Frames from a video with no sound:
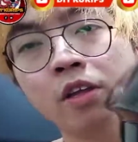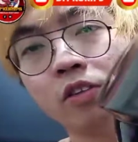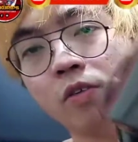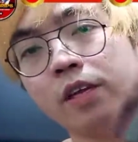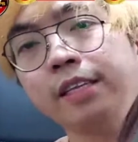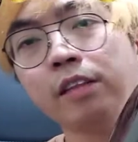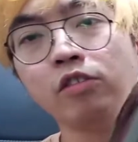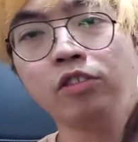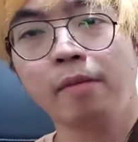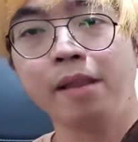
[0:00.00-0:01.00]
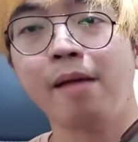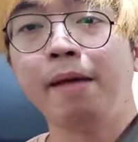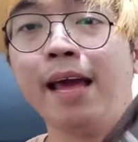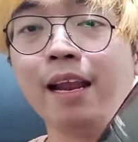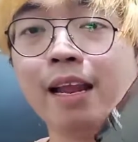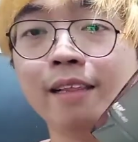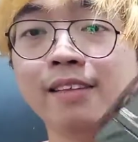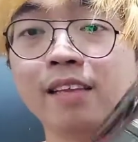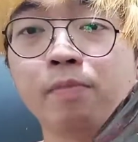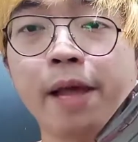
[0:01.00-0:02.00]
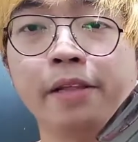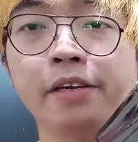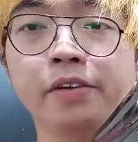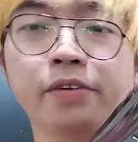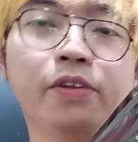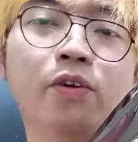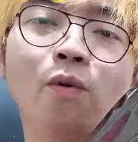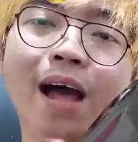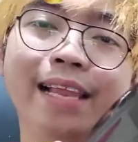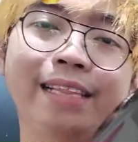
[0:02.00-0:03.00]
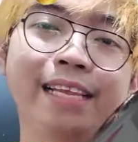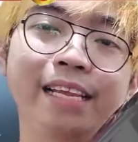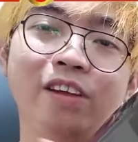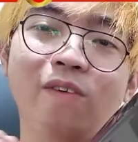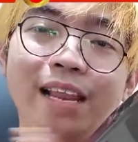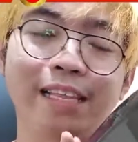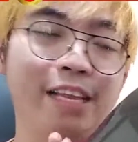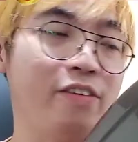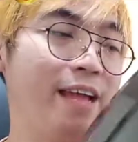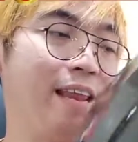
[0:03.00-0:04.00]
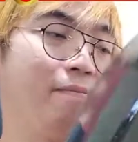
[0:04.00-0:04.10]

So, isa to sa binabayaran natin sa Spider, no? Yung quality. Quality ng